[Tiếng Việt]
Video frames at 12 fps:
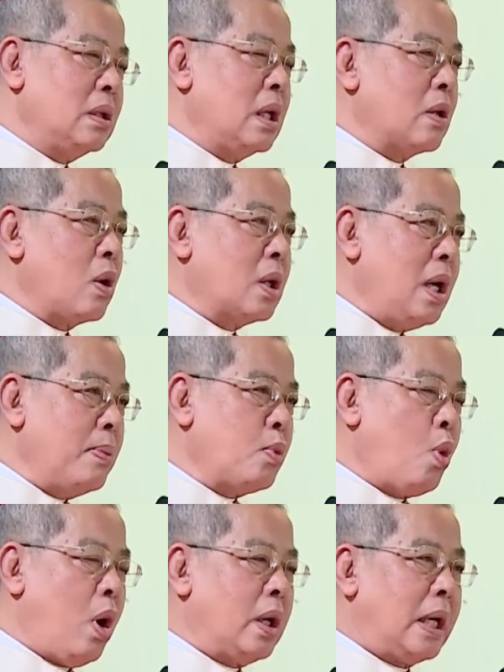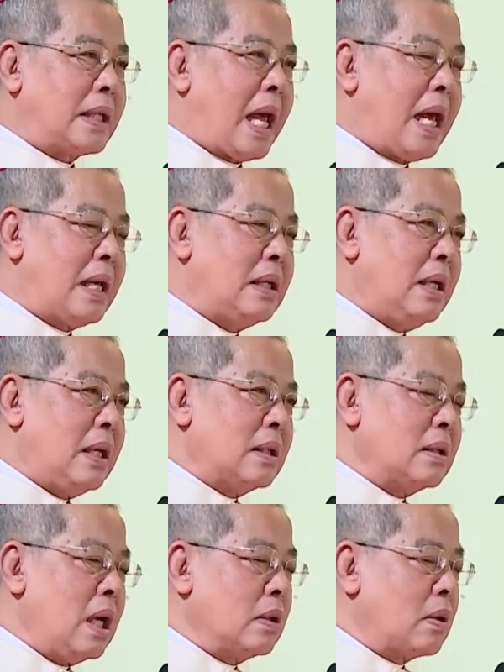đừng có cướp của người ta
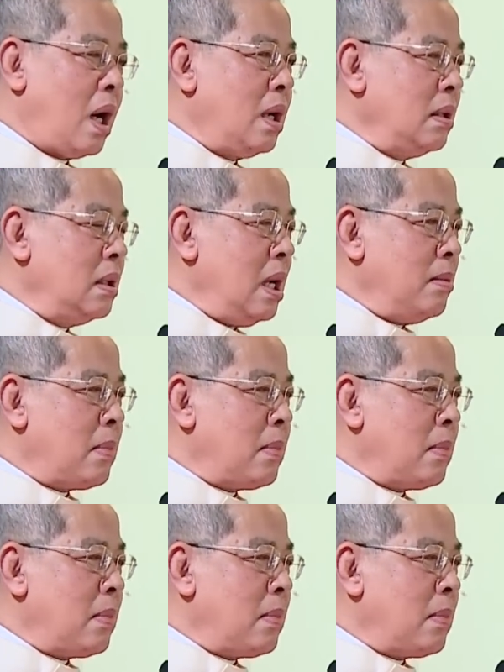đừng có